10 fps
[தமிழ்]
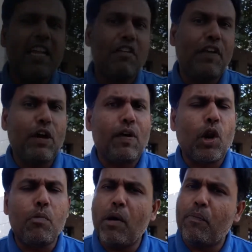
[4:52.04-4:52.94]
இந்த வீடியோவை
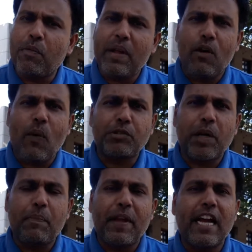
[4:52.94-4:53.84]
ரொம்ப பொறுமையாக வாட்ச்
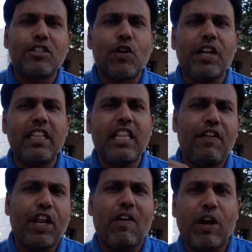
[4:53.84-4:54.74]
பண்ணியிருப்பீங்க ஸோ இந்த
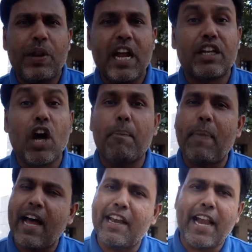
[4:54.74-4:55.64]
வீடியோவில் வரக்கூடிய டாப்
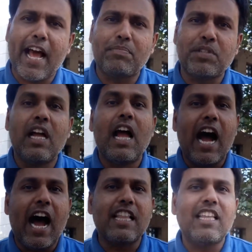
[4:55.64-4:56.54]
ஆண்ட்ராய்ட் ஆப்ஸ்
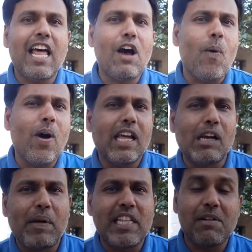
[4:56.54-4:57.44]
அதில்
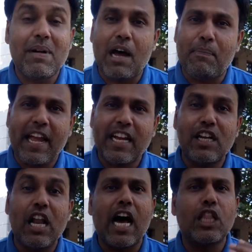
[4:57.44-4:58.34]
உங்களுக்கு பிடிச்சமான
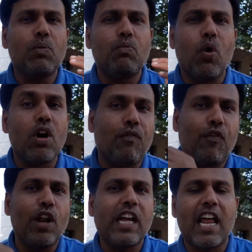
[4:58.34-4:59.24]
அப்ளிகேஷன் அதுவும் உங்கள்
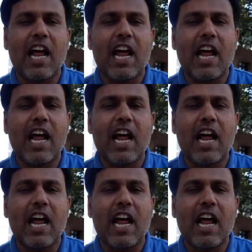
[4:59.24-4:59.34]
ஃபோனுக்கான